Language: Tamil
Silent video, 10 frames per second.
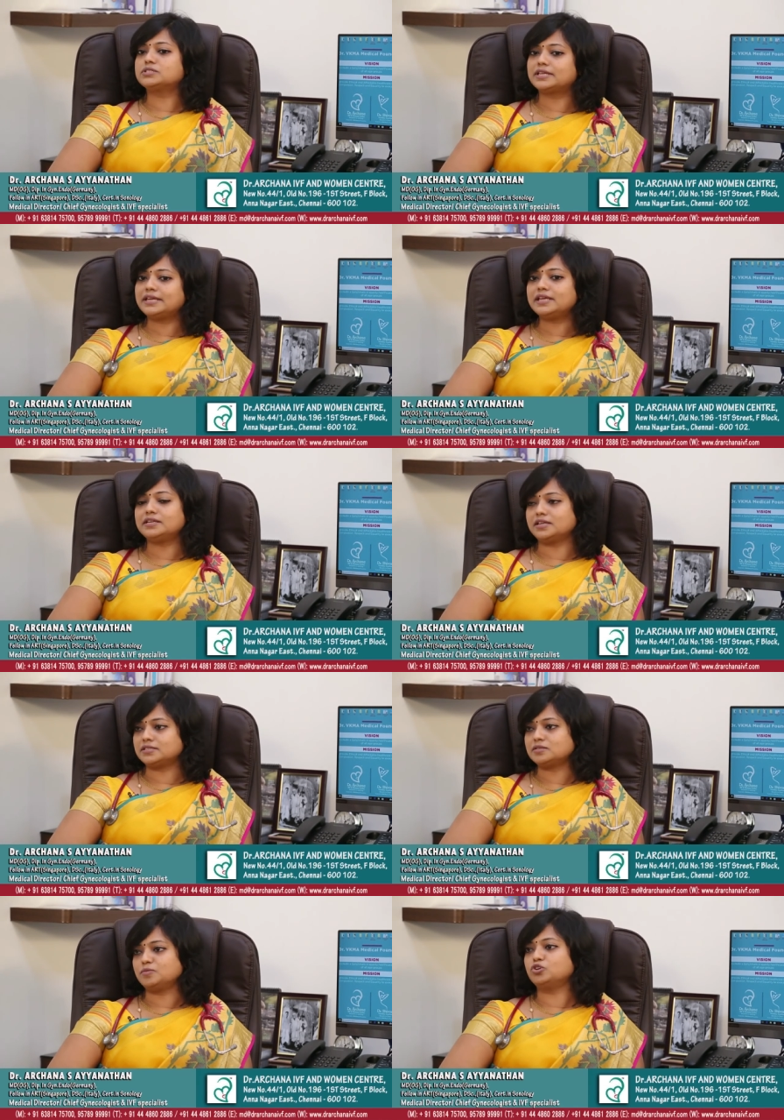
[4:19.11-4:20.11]
ஸ்க்ரீனிங்
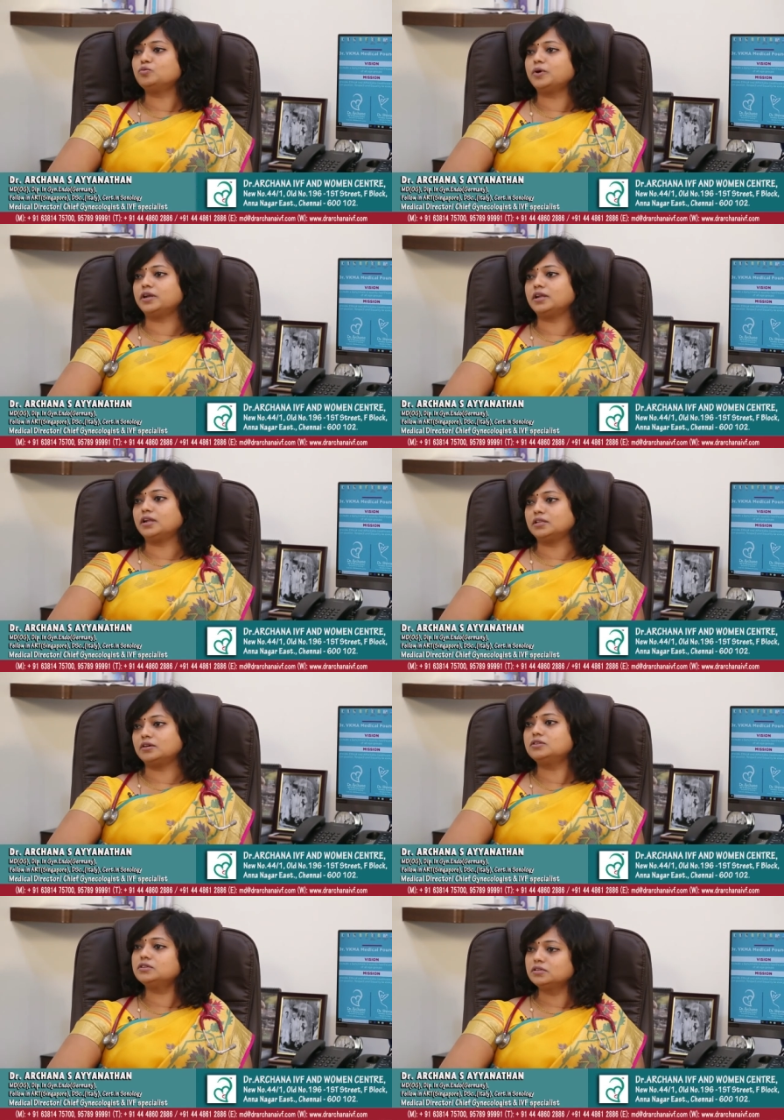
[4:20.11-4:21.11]
டெஸ்ட் மட்டும் பண்ணிக்கலாம்
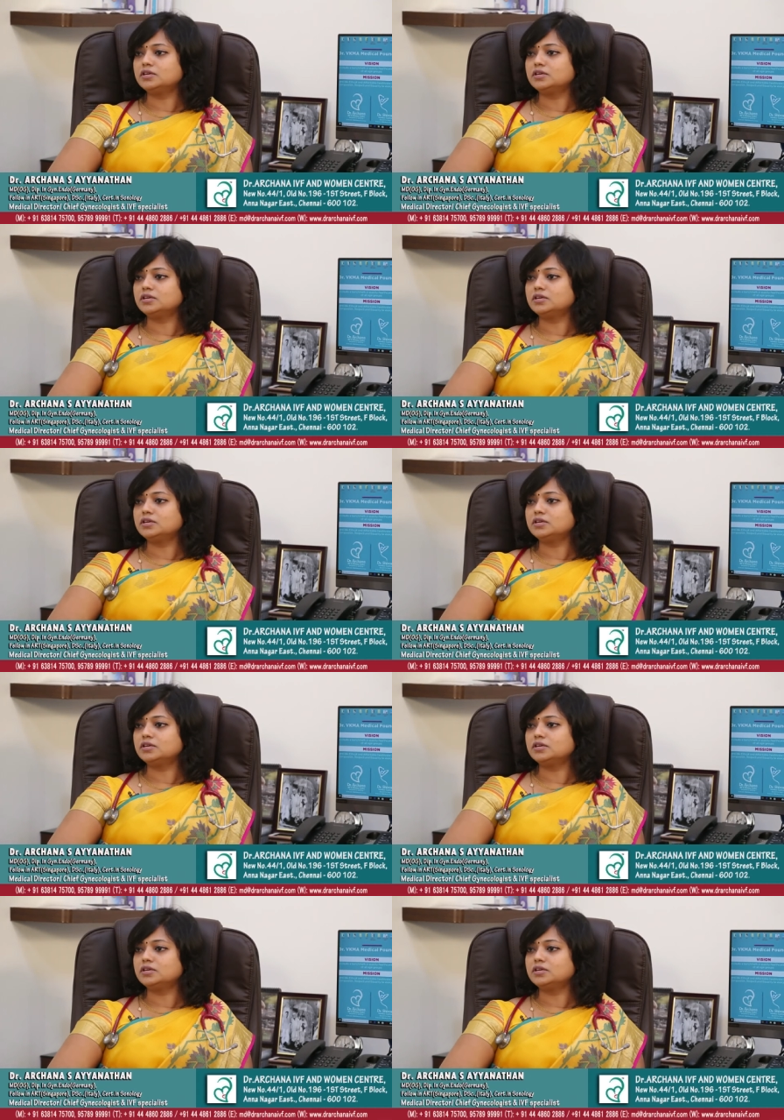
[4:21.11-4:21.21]
அதாவது